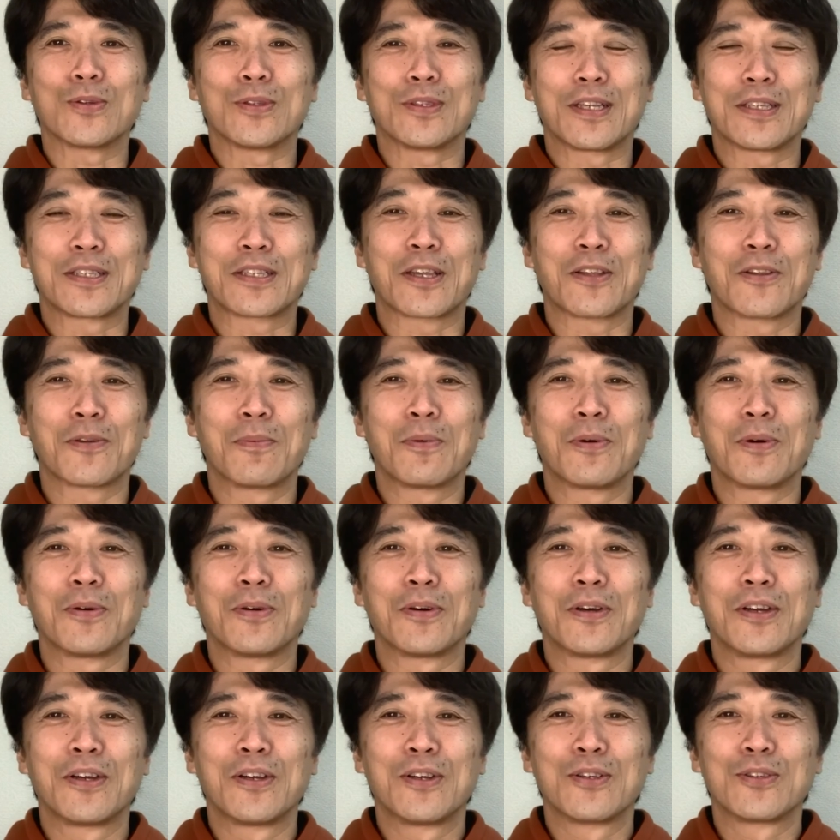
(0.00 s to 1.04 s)
んですけども
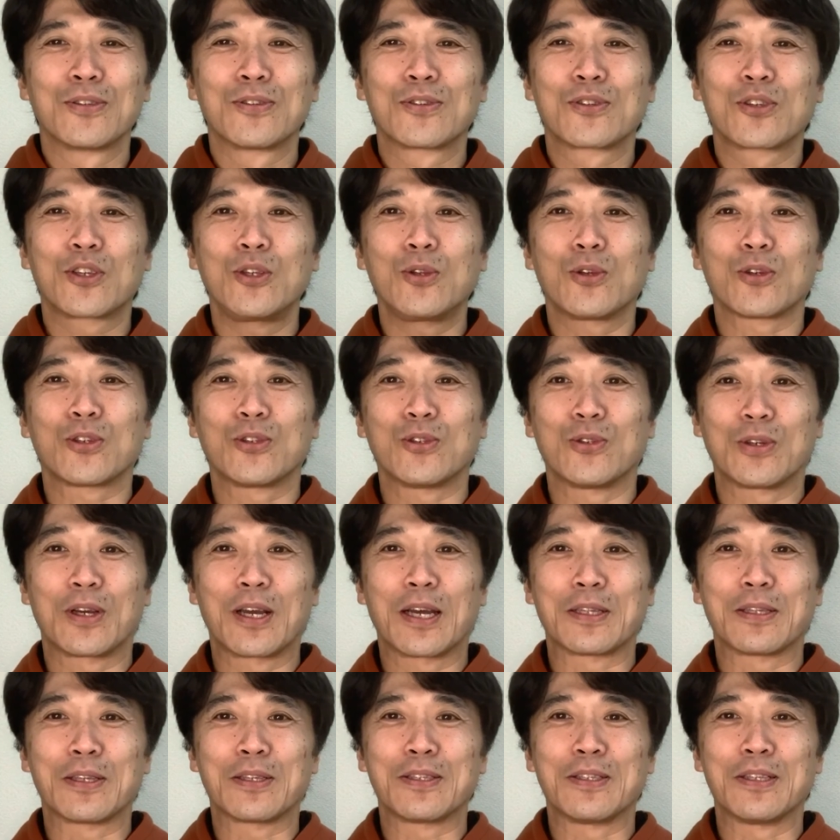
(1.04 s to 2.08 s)
次の瞬
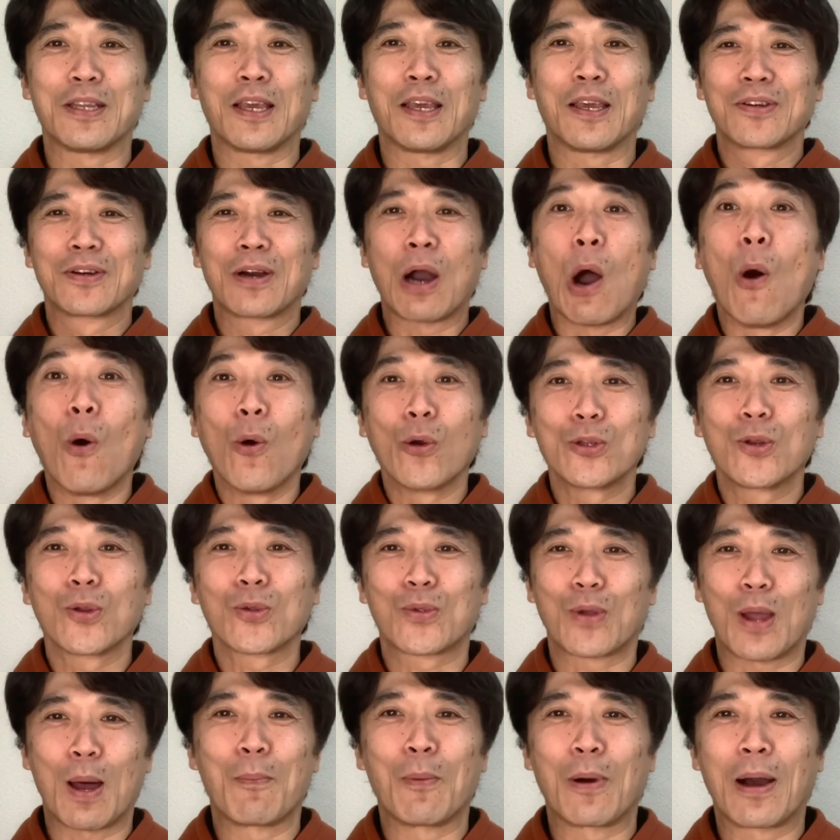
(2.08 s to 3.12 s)
間ですね顔色
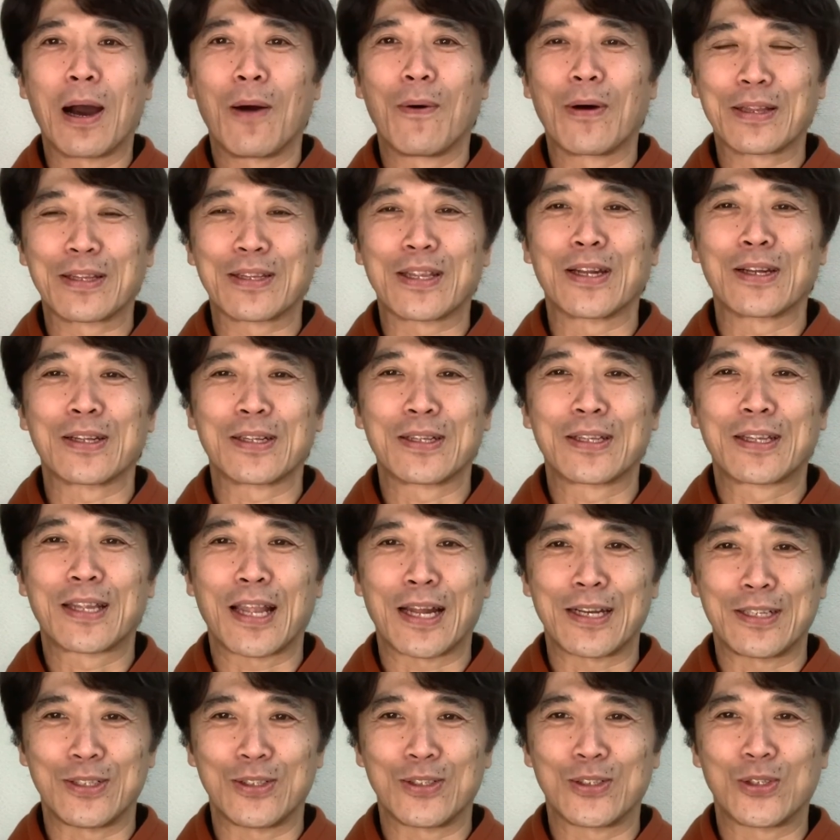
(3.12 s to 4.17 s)
とかも変わって
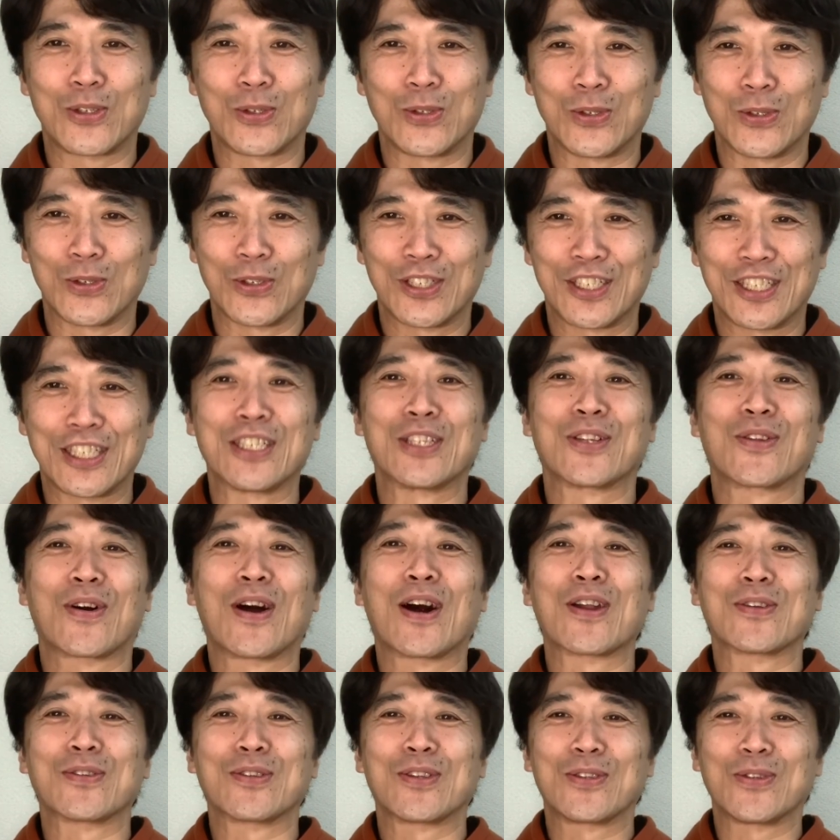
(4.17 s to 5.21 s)
たりするシーンとか
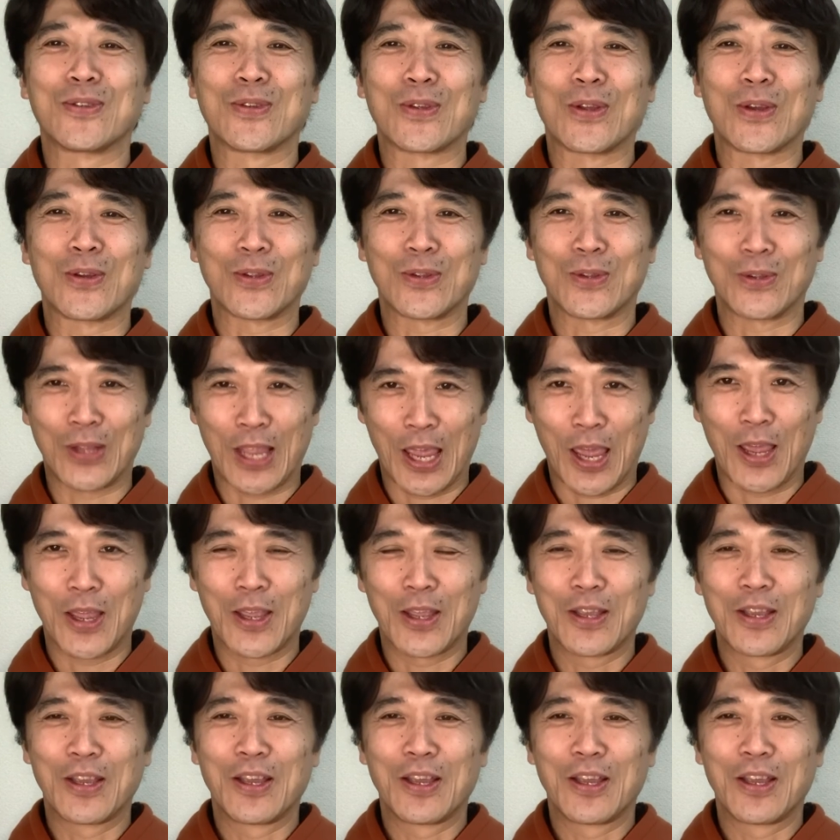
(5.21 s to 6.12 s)
あるんですよね